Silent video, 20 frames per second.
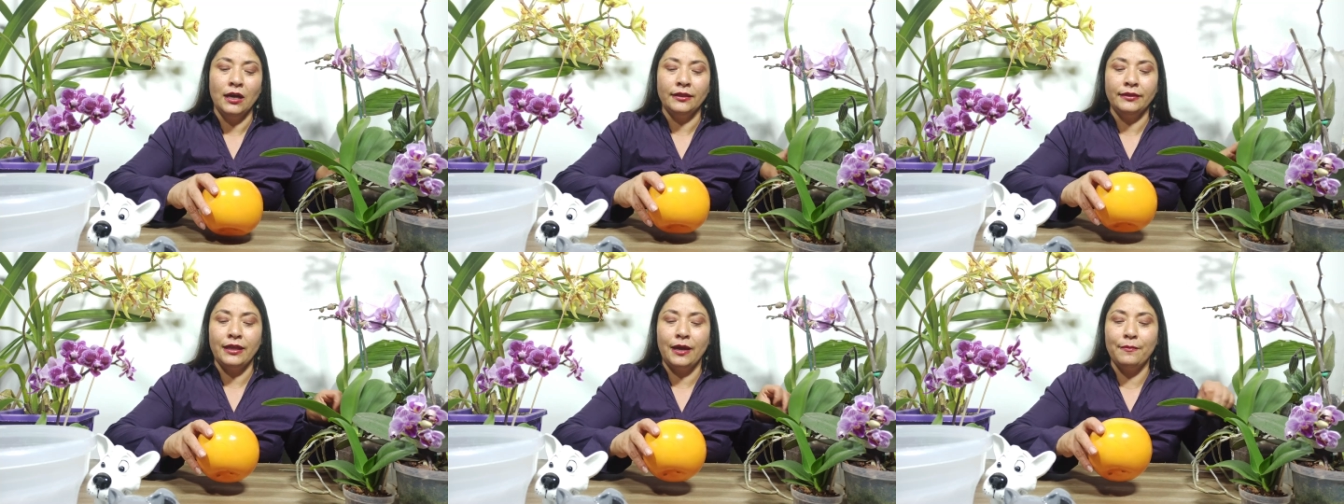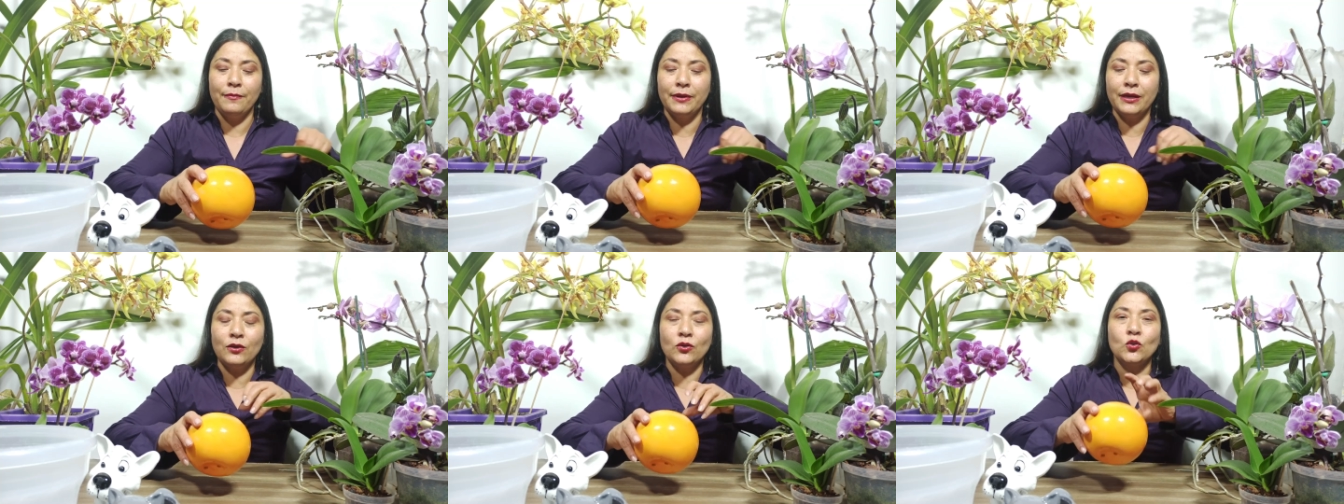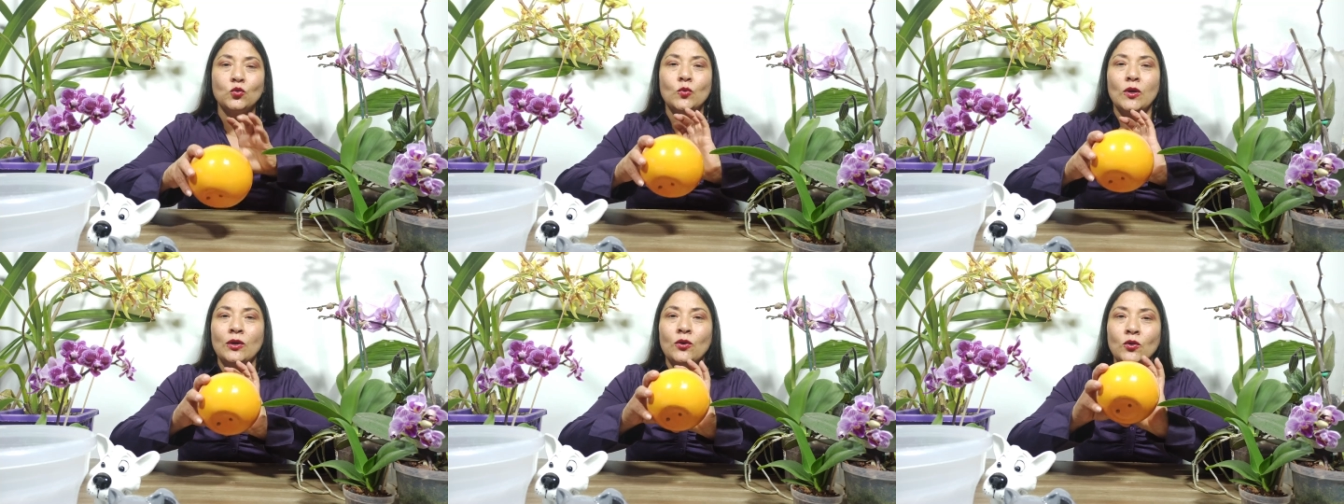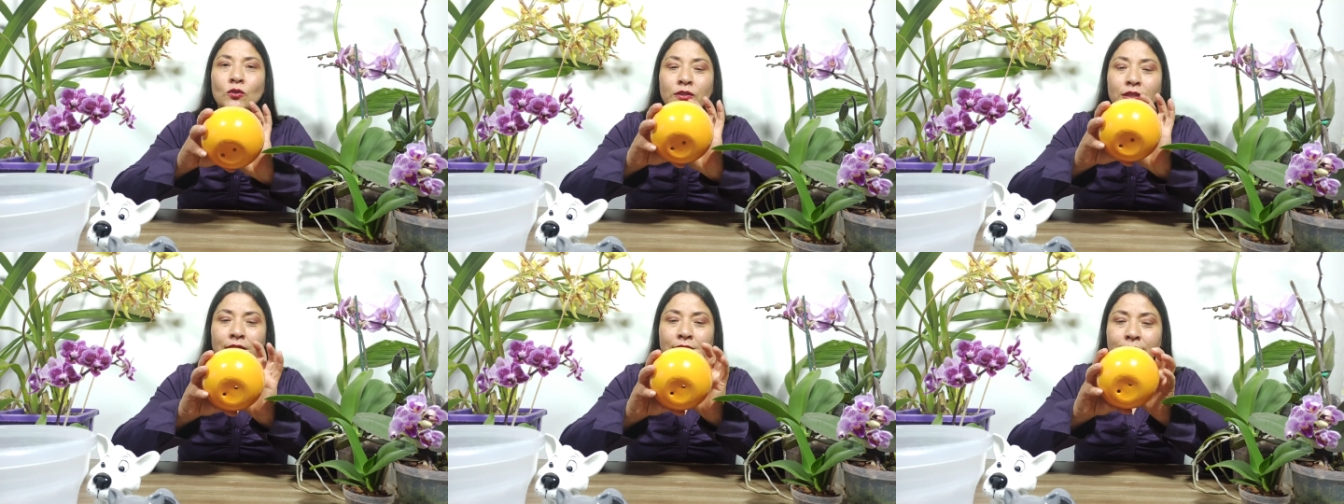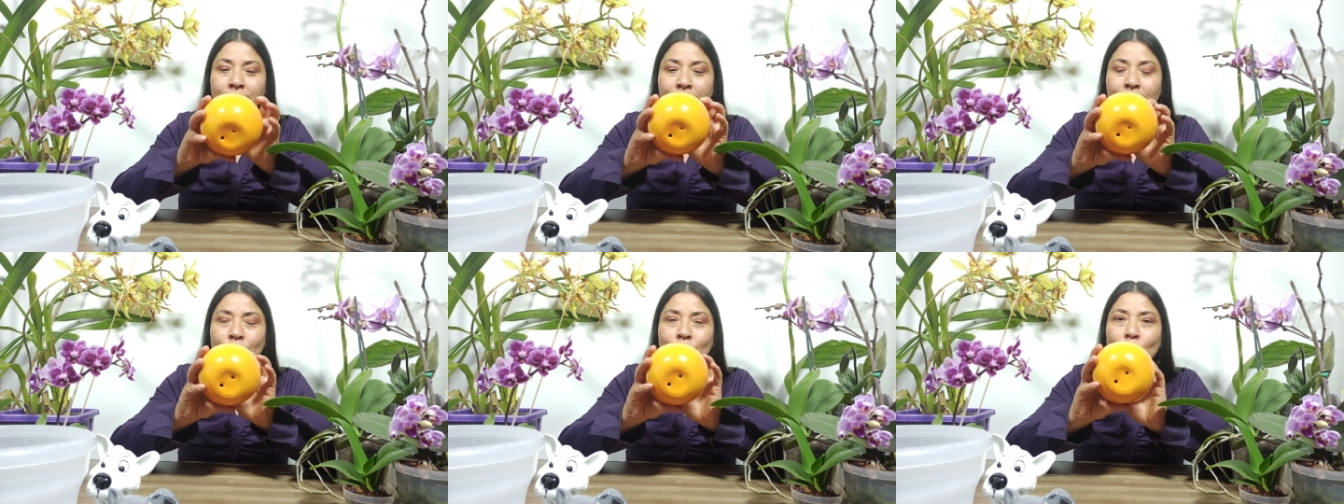También los huecos de
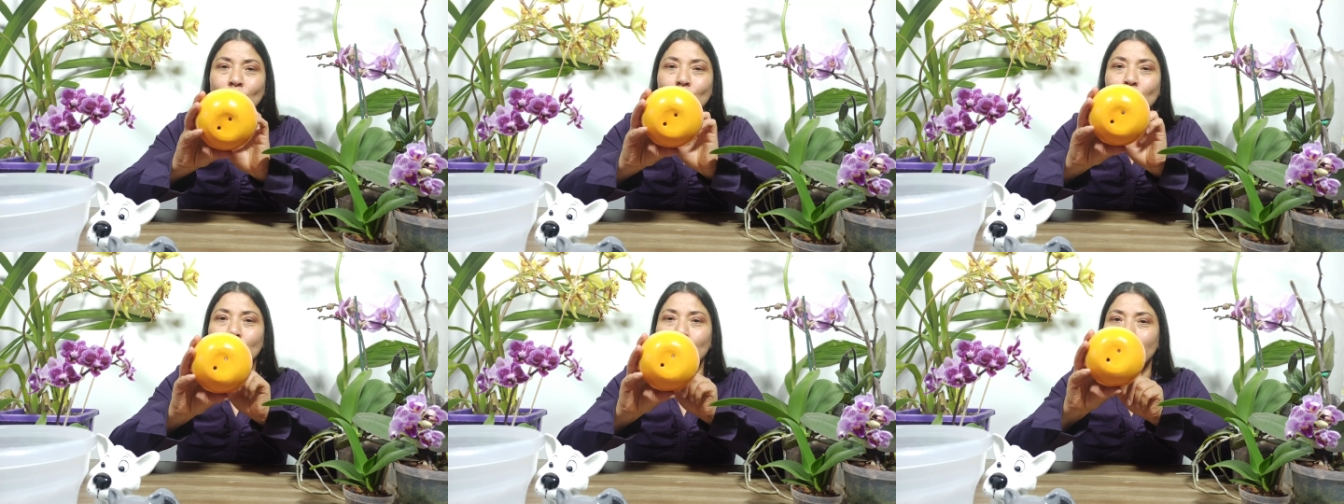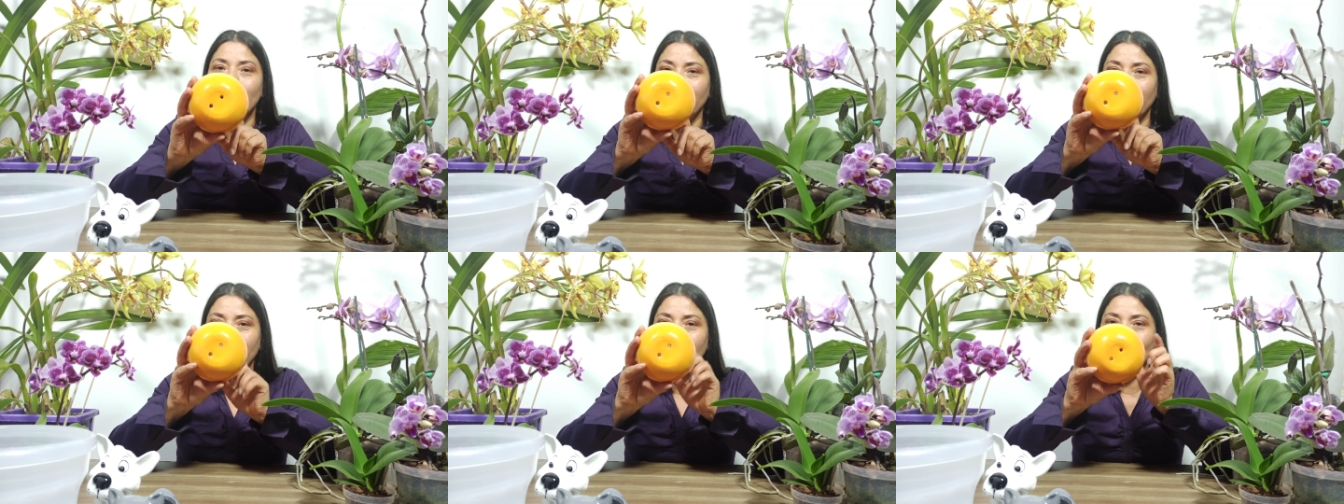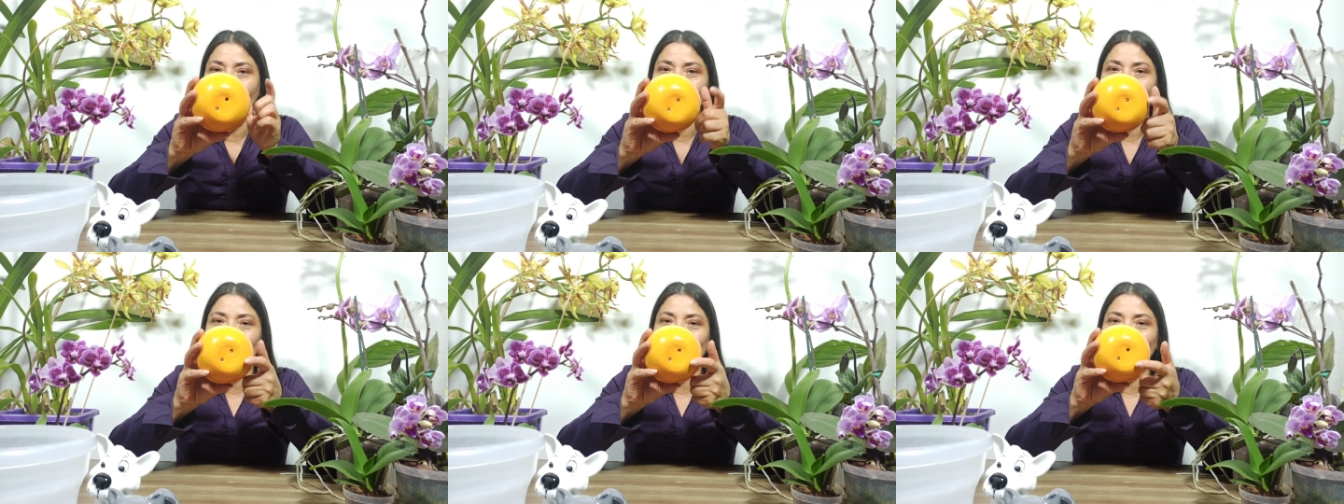estas son muy precarios,